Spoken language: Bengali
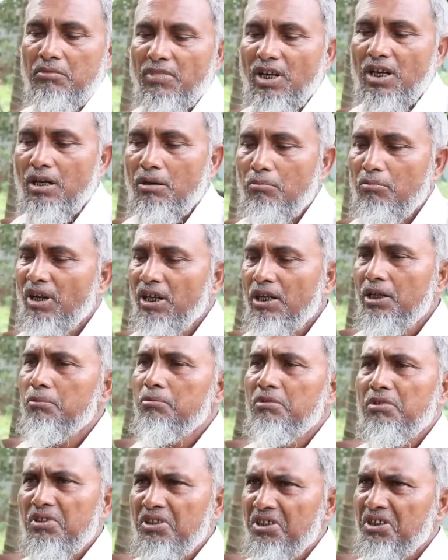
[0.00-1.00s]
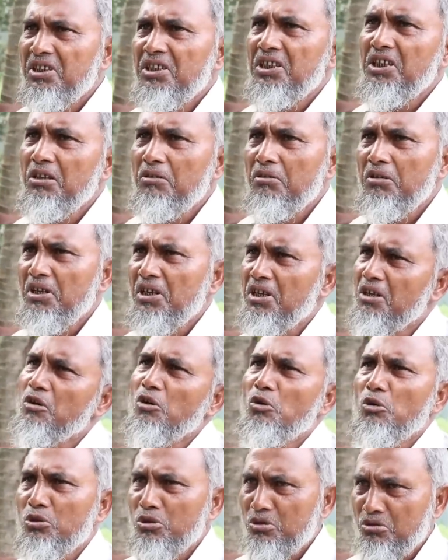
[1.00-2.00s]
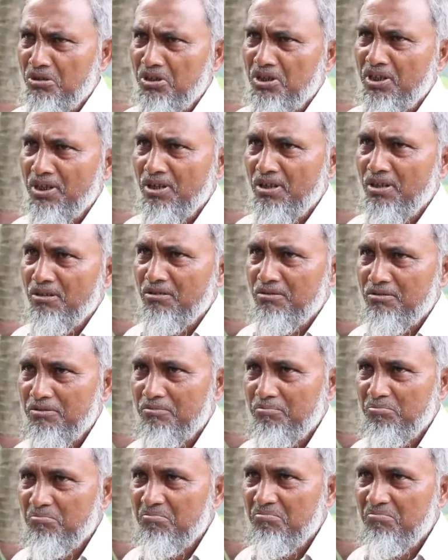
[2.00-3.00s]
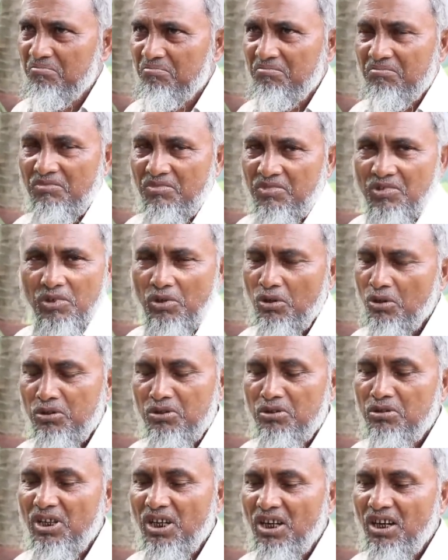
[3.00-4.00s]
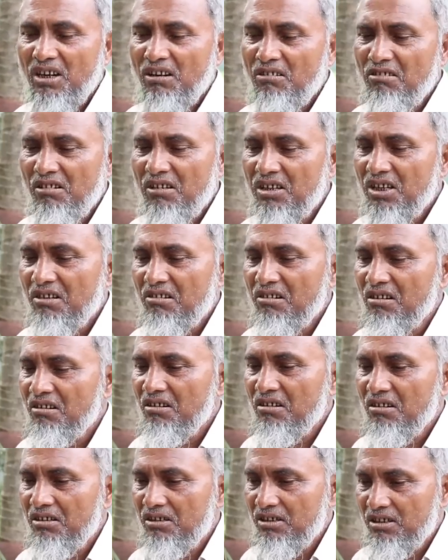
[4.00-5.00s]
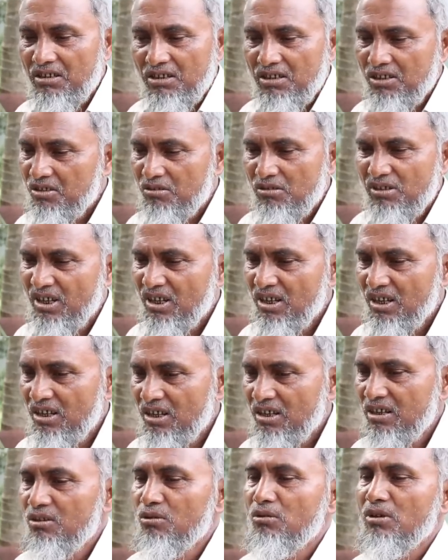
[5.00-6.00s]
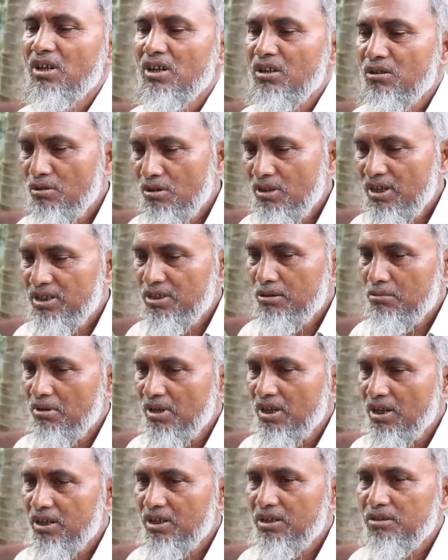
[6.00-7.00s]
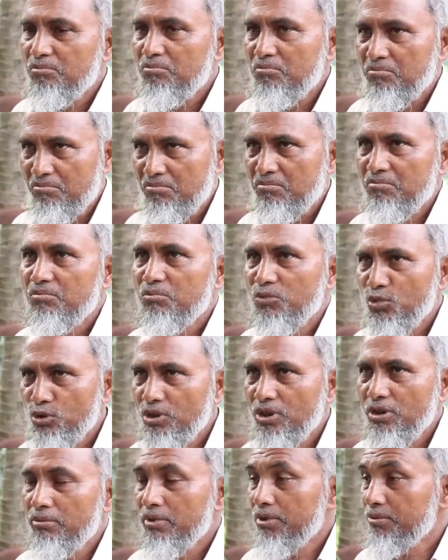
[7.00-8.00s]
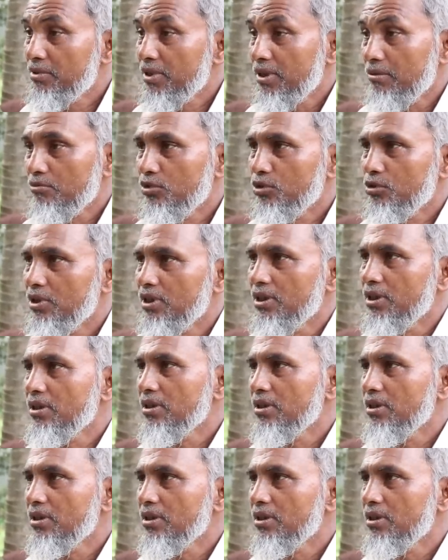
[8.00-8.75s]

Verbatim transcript: মানে বাকি বুকি দিয়ে অনেক লস হয়ে গেল আচ্ছা লস হয়ে গেল না দোকান করা যায় মানে মুদির ব্যবসা মুদির ব্যবসা হ্যাঁ।